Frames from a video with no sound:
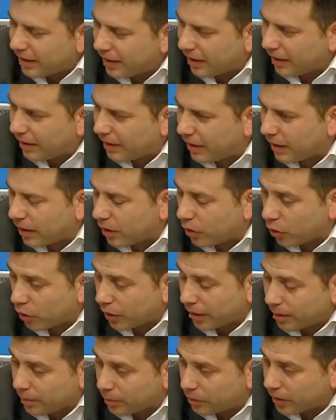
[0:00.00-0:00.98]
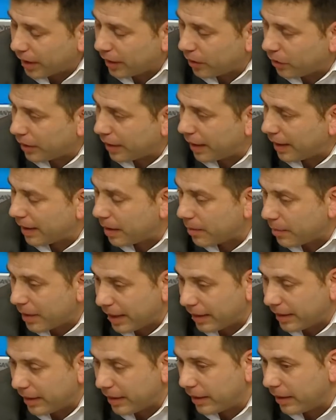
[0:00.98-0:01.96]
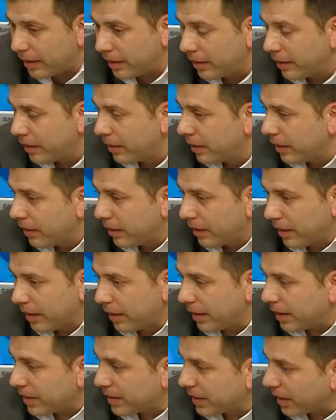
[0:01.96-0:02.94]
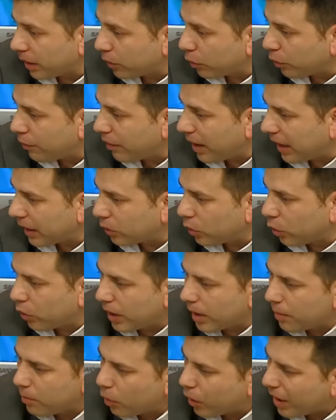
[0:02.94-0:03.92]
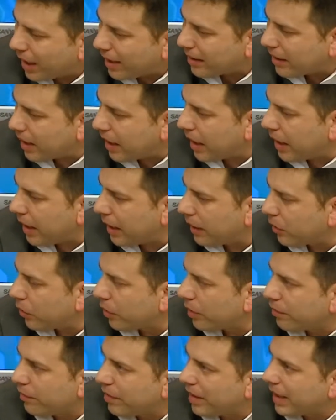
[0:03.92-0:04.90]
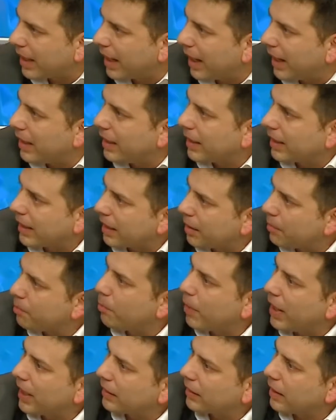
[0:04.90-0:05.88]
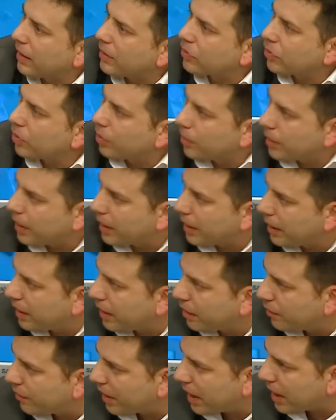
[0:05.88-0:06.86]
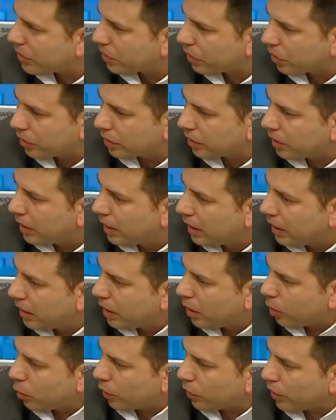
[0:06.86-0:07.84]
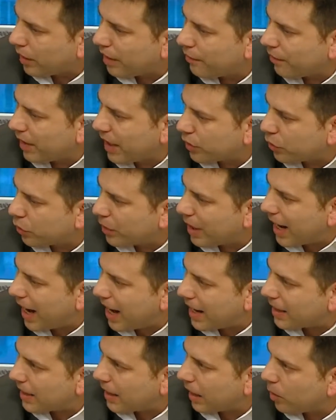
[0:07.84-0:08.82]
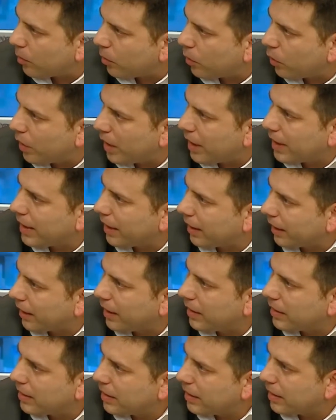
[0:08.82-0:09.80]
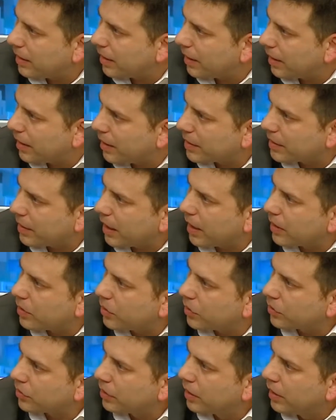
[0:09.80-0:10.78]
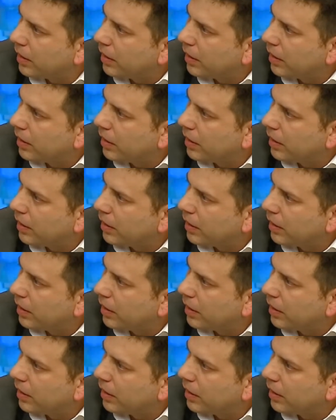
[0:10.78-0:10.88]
a la de Jorge porque creo que además de eh, ciertos factores monetarios y fiscales que impactan sobre la inflación, cuando la inflación es alta, como lo es en Argentina desde hace años,